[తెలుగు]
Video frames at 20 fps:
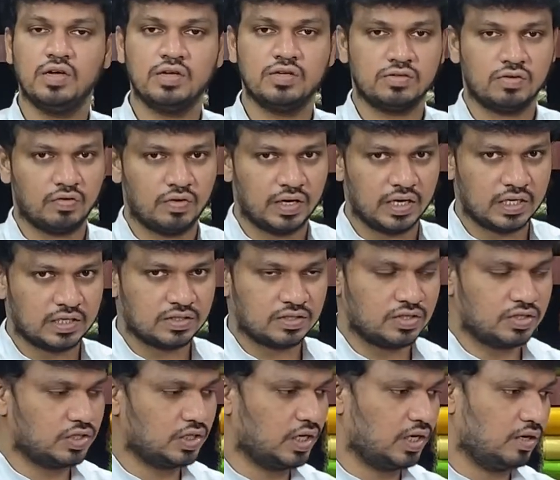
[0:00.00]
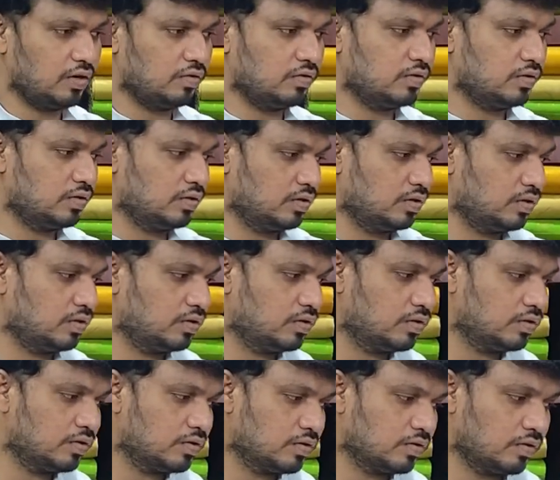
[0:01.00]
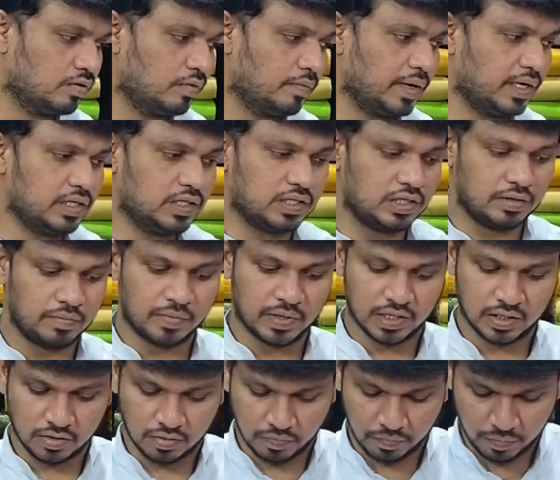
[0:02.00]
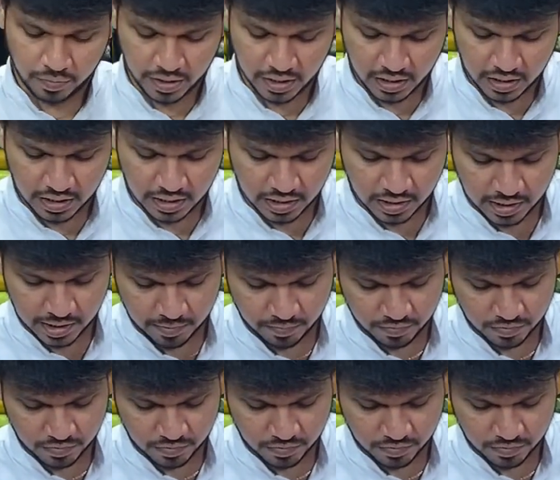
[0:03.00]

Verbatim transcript: సో నెక్స్ట్ షేడ్ మంచి మనకు పింక్ అండి